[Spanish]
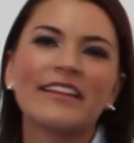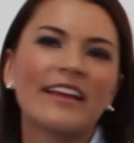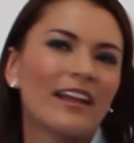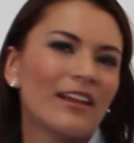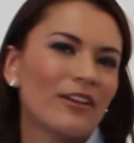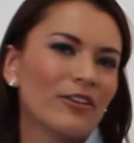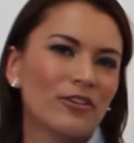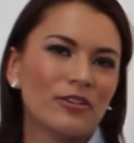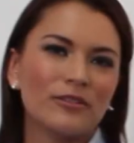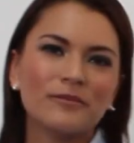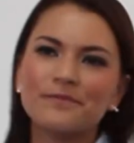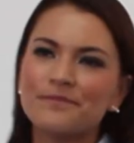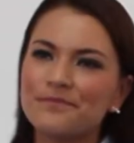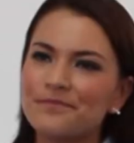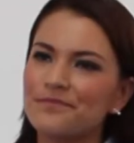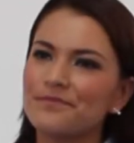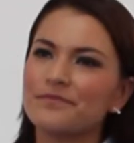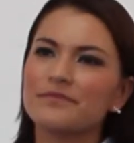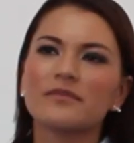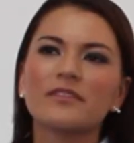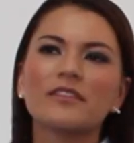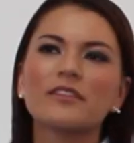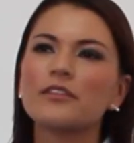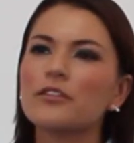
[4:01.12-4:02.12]
diálogo.
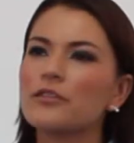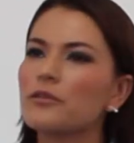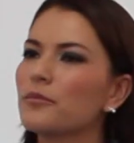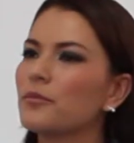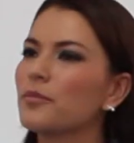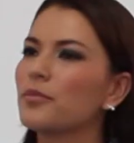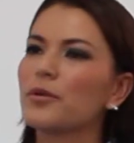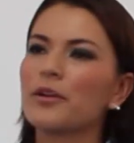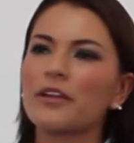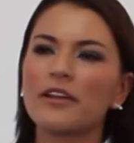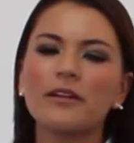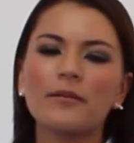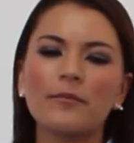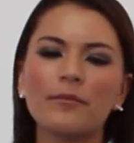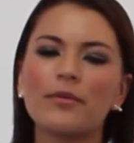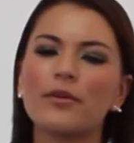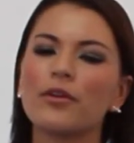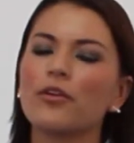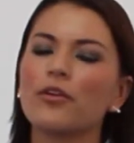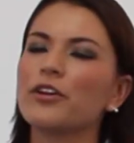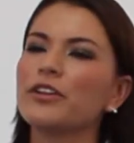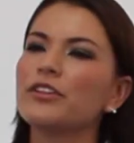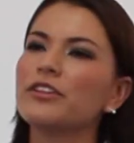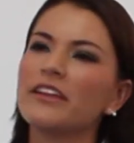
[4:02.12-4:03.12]
Por ejemplo,
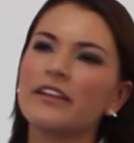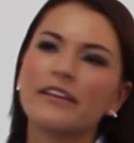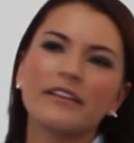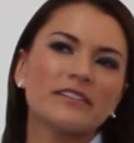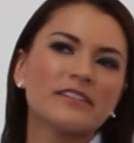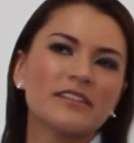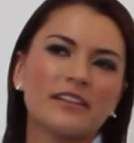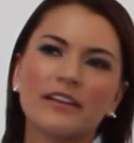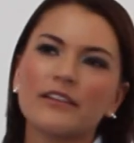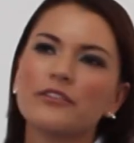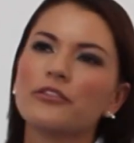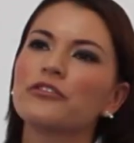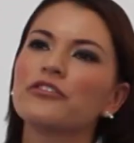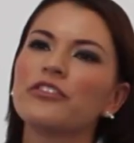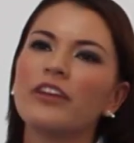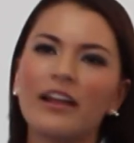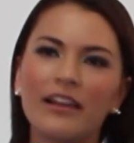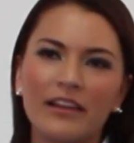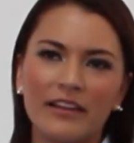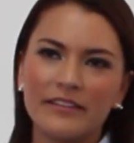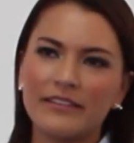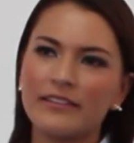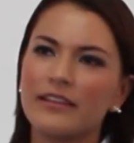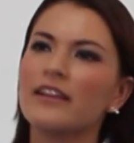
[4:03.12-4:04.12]
hoy tienes redes
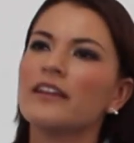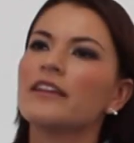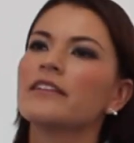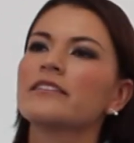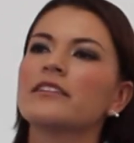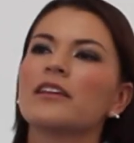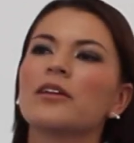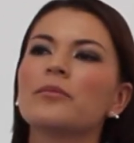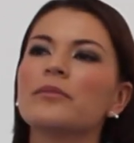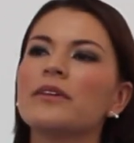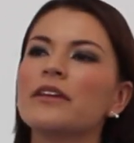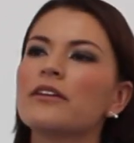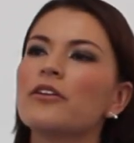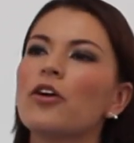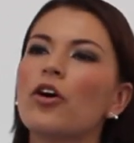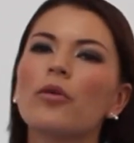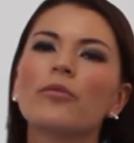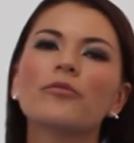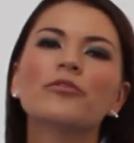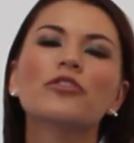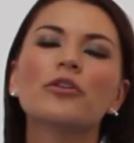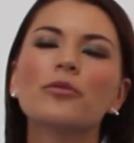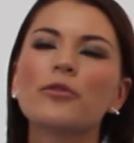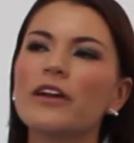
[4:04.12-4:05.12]
sociales. Si a mi hijo,
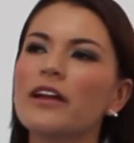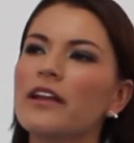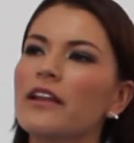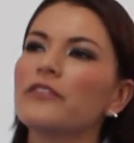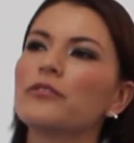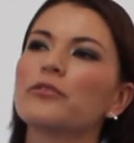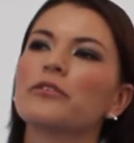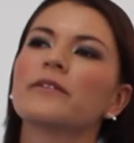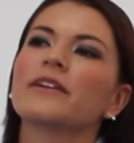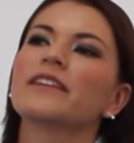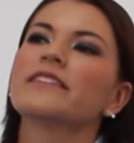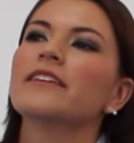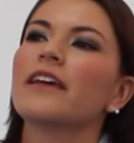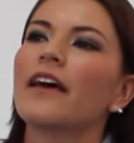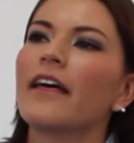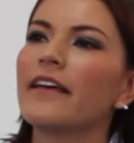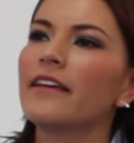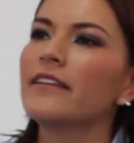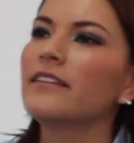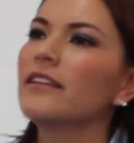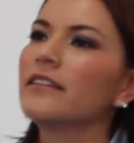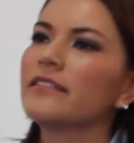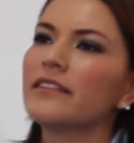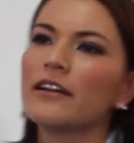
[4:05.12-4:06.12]
yo voy a las
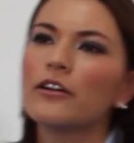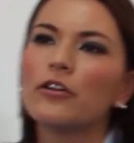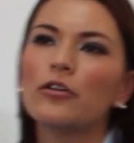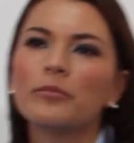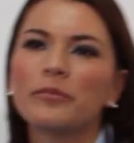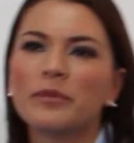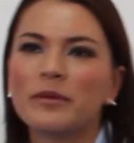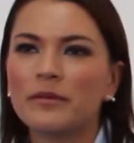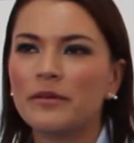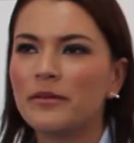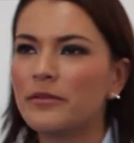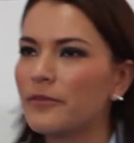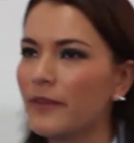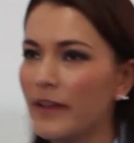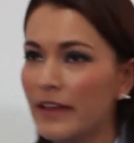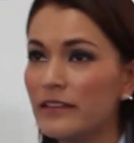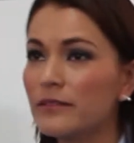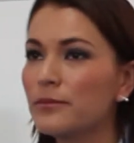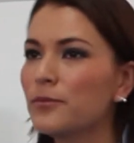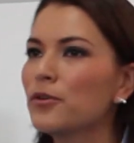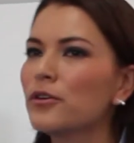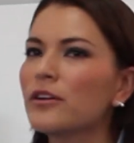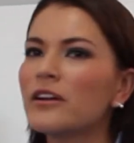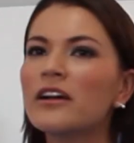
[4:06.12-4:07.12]
universidades, les dejo mi
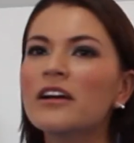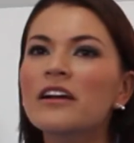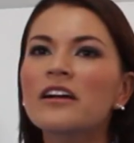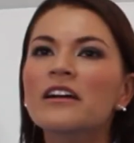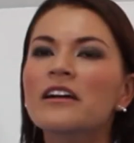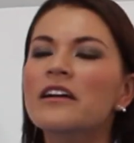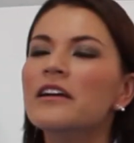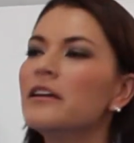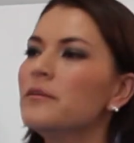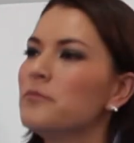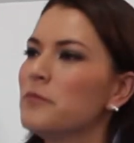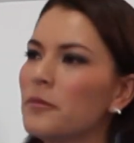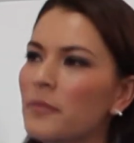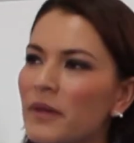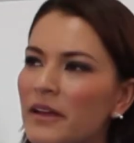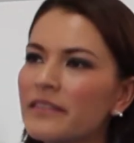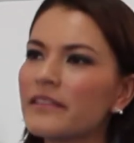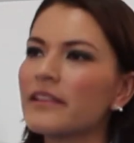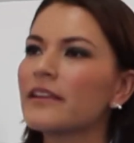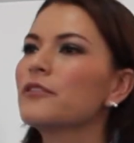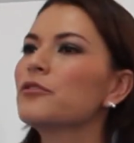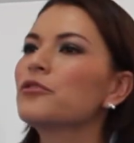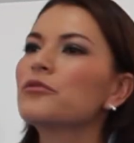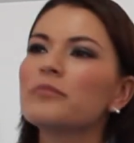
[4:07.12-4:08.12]
Facebook, me
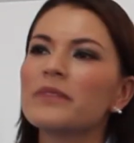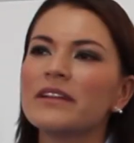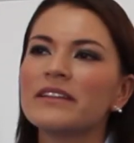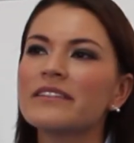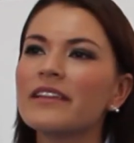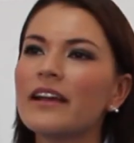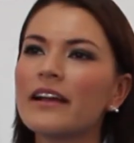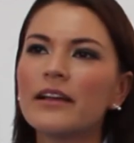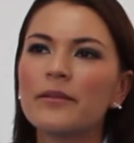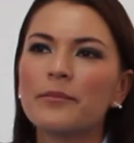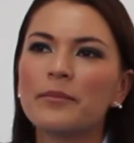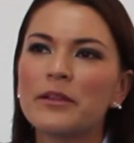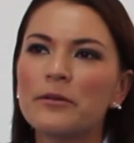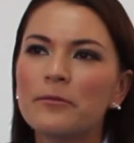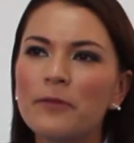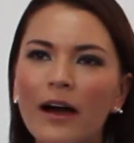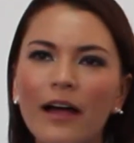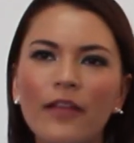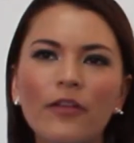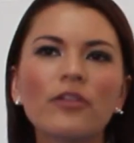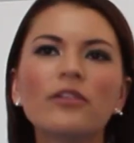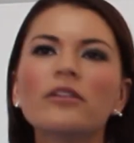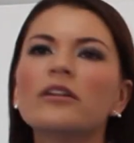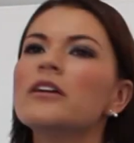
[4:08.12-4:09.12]
mandan un mensaje
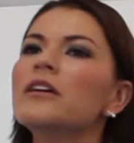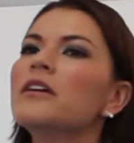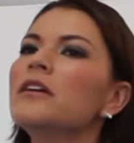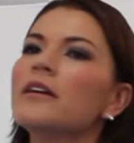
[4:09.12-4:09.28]
privado,